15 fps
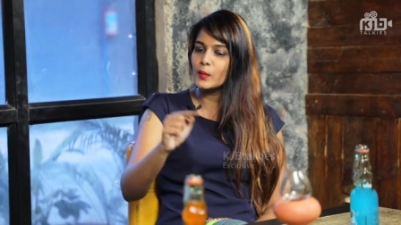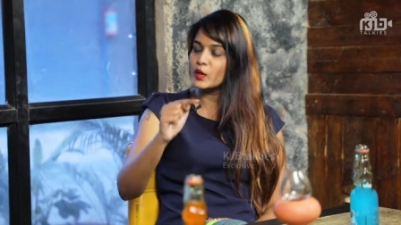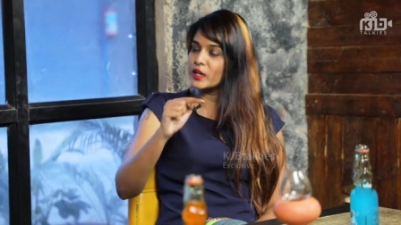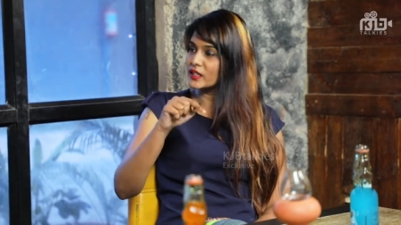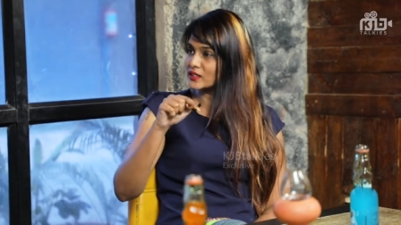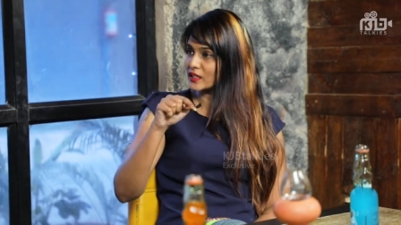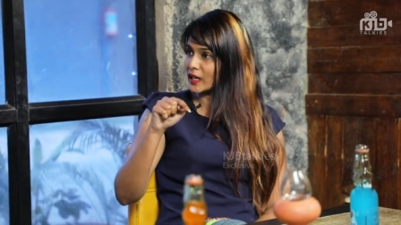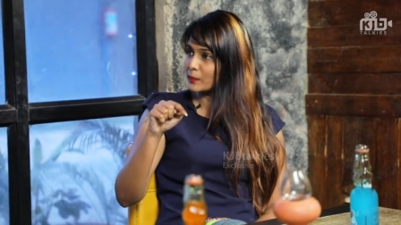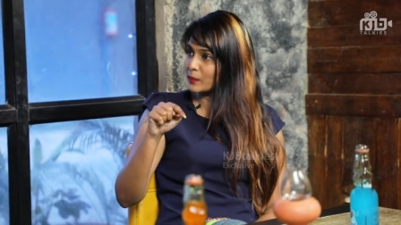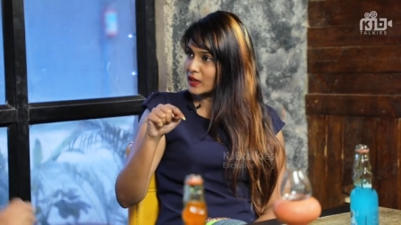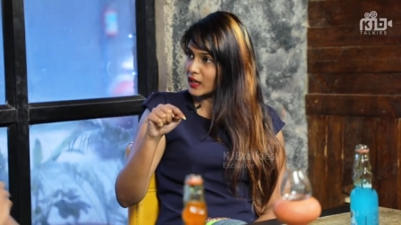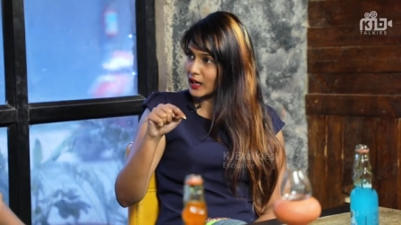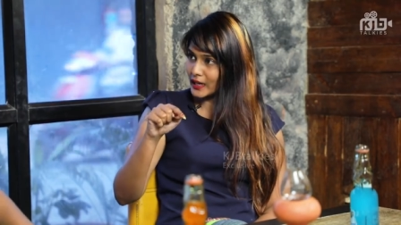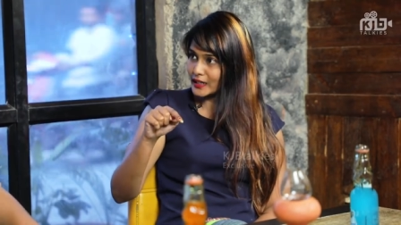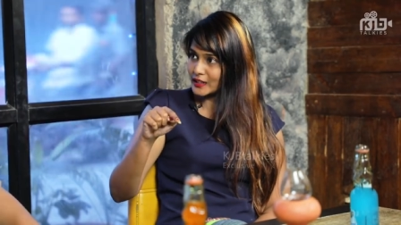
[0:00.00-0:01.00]
புல்லிங்
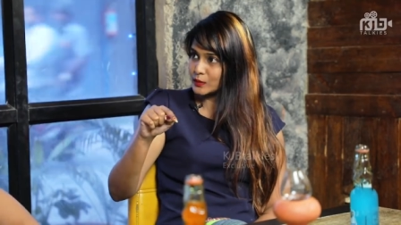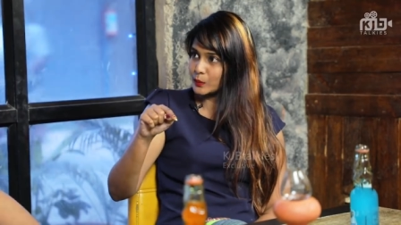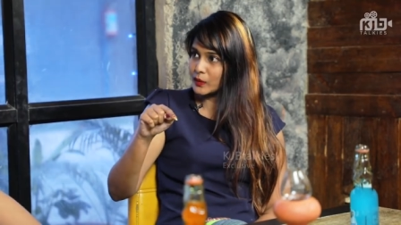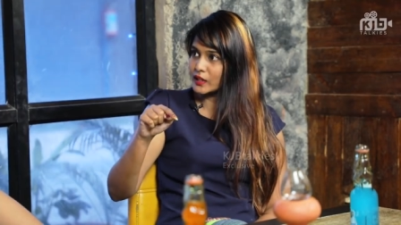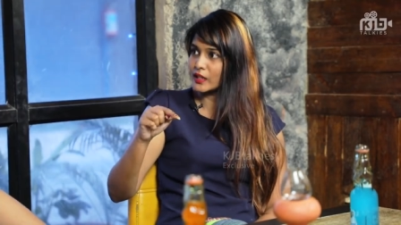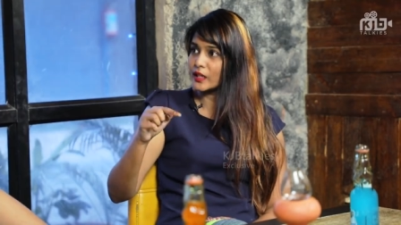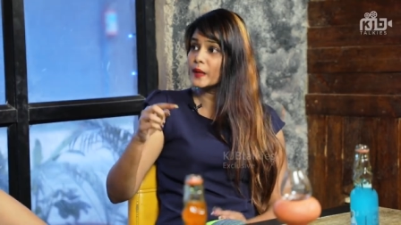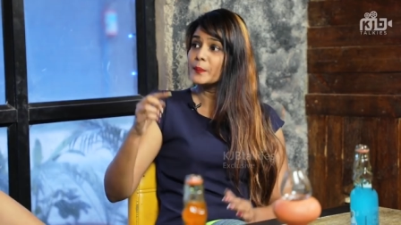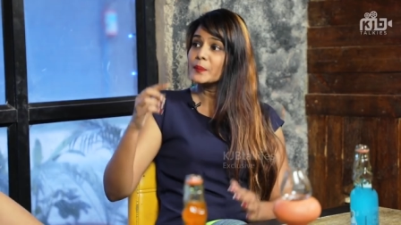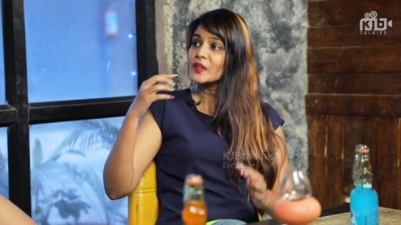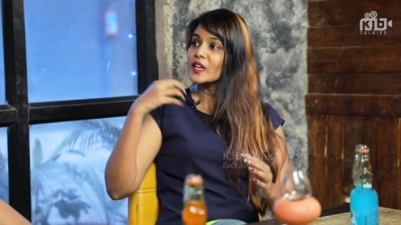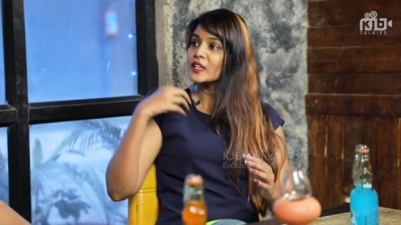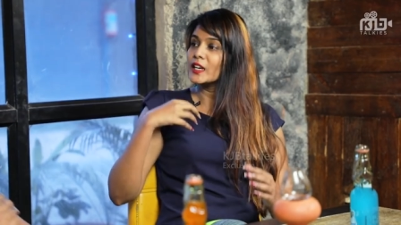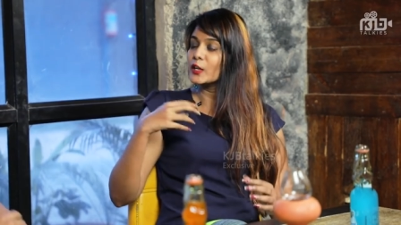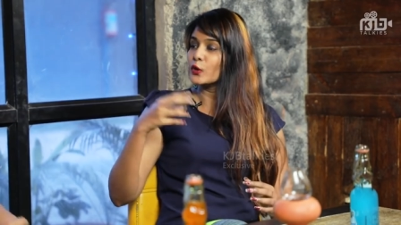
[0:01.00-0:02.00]
சைபர் ஹராஸ்மெண்ட்ல
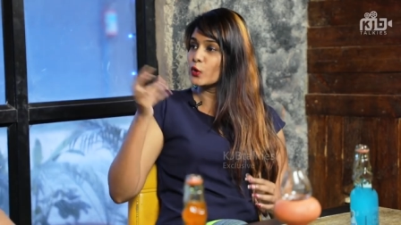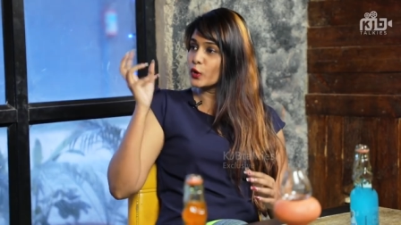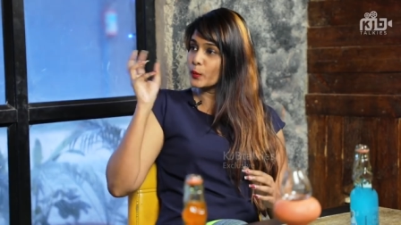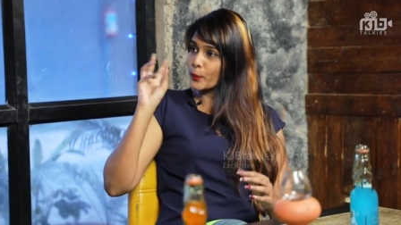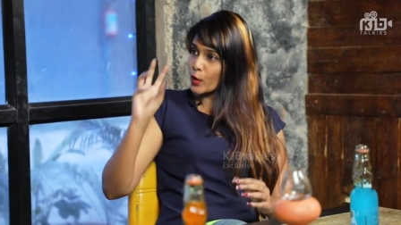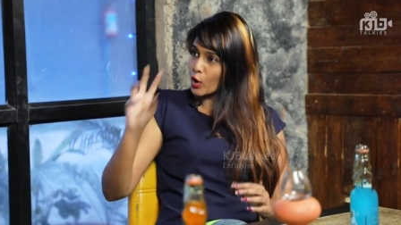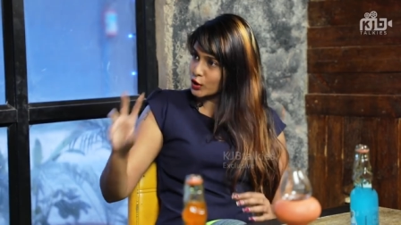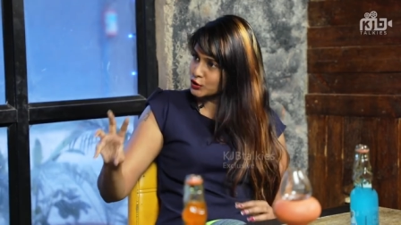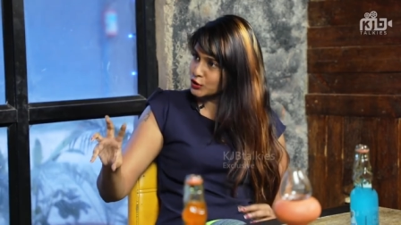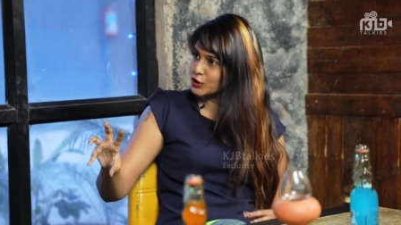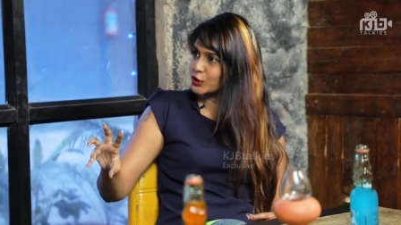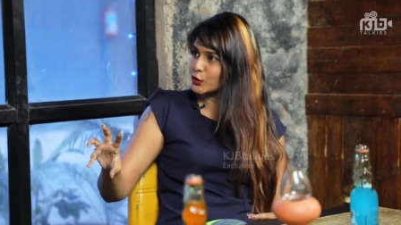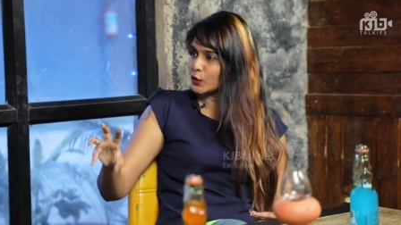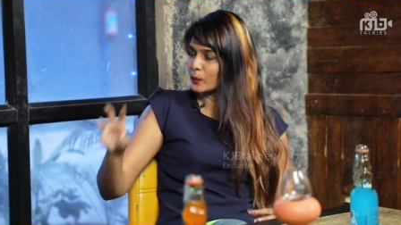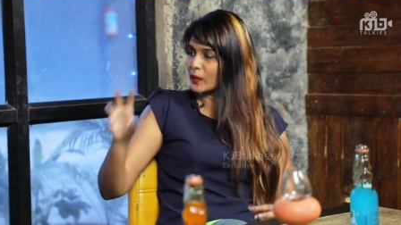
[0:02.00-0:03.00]
என்ன ஒரு
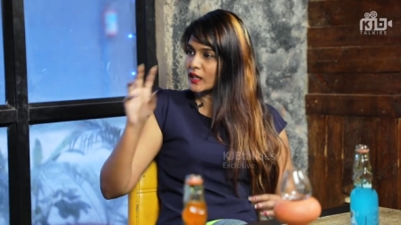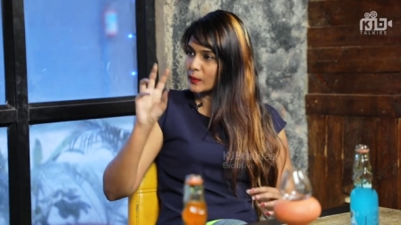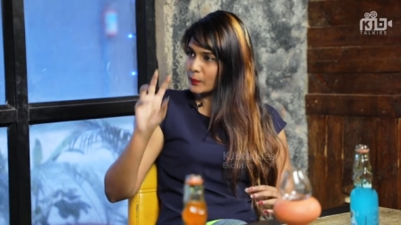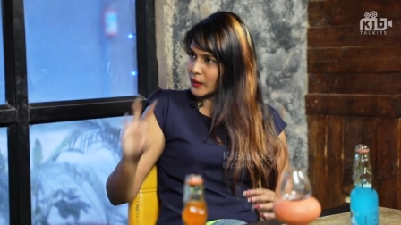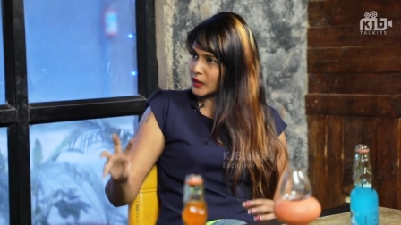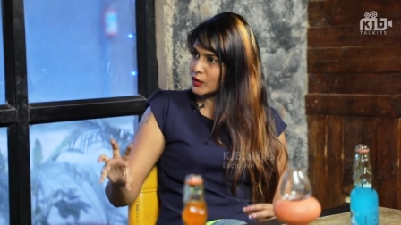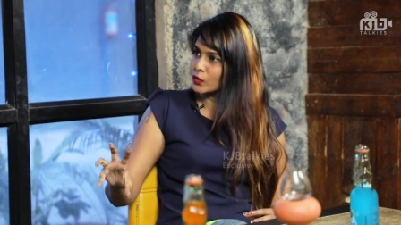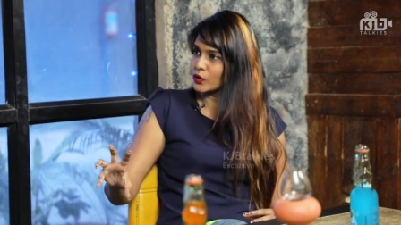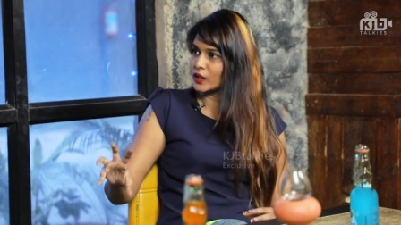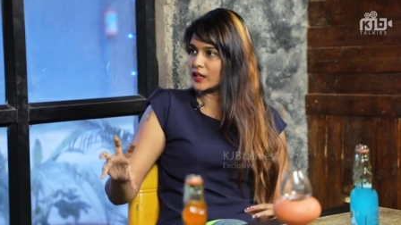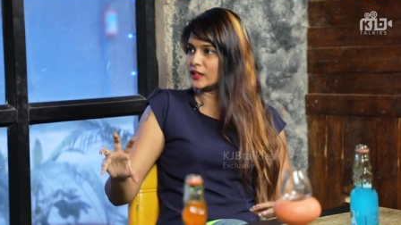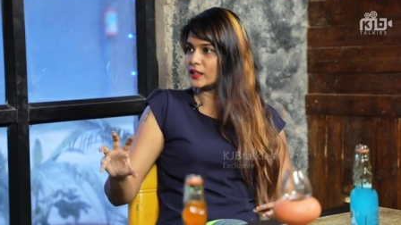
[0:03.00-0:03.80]
ப்ராஸ்டிடியூட் மாதிரி பட்டம்